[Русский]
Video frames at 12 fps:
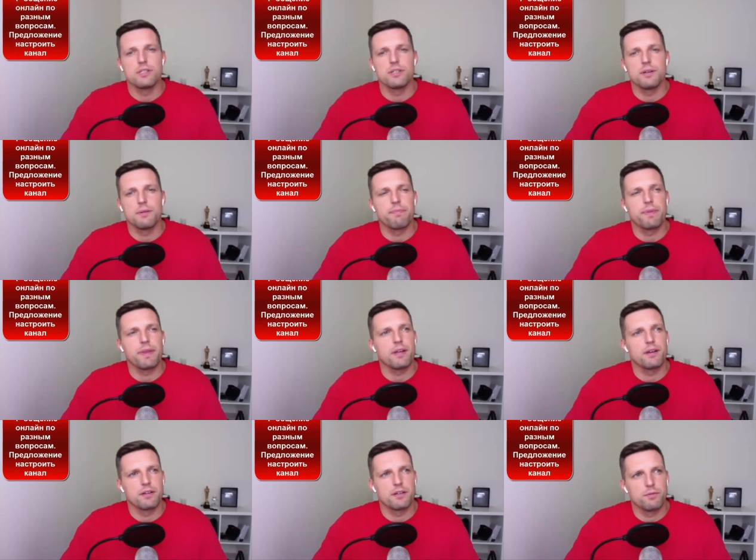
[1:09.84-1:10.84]

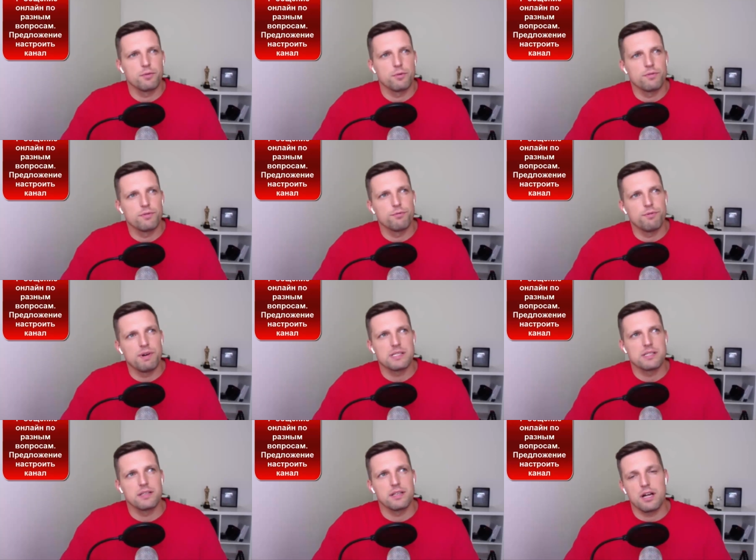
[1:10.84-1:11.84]
а, у
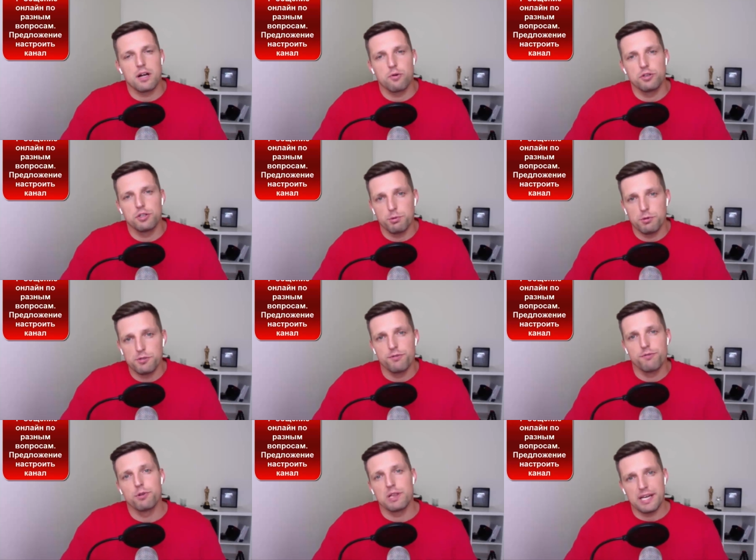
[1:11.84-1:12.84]
вас на какой-то почве
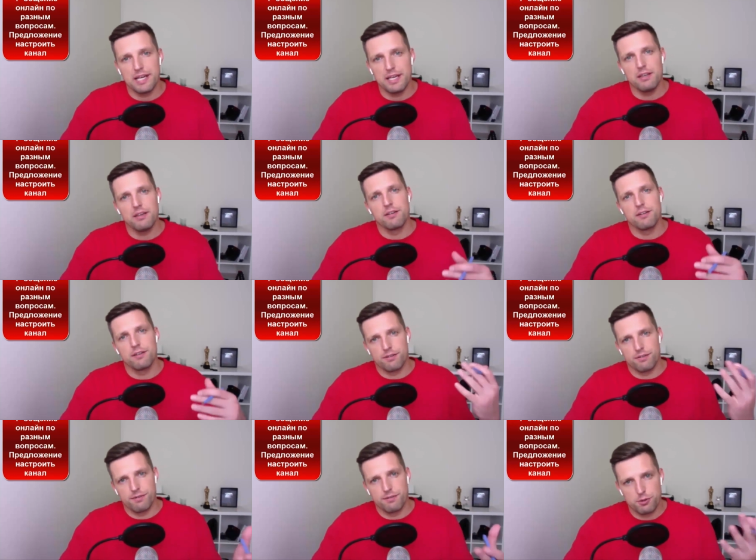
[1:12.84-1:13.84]
в онлайне э,
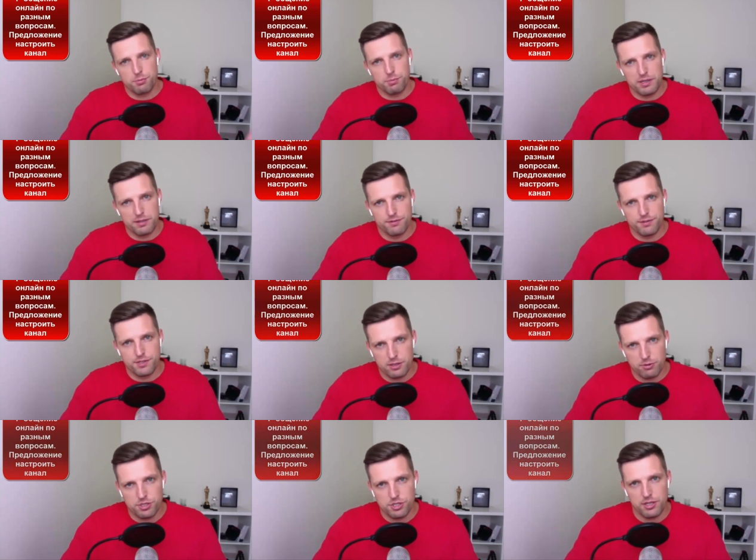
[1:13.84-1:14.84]
вы вступили в
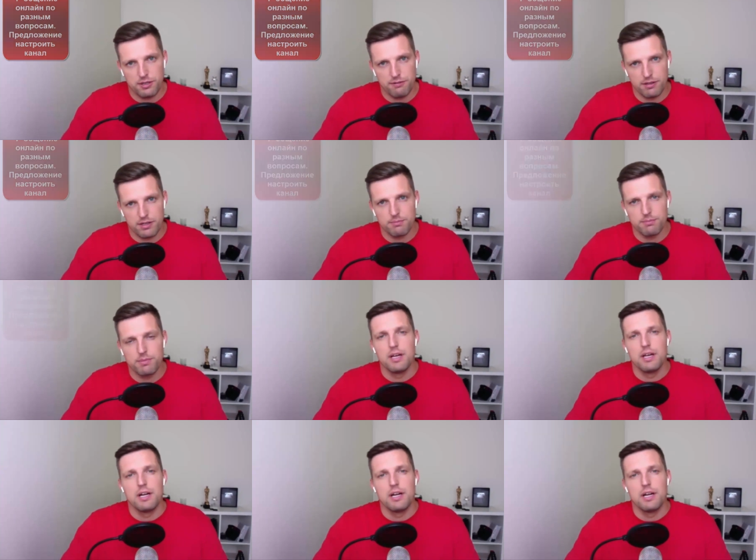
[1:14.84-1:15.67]
диалог с человеком,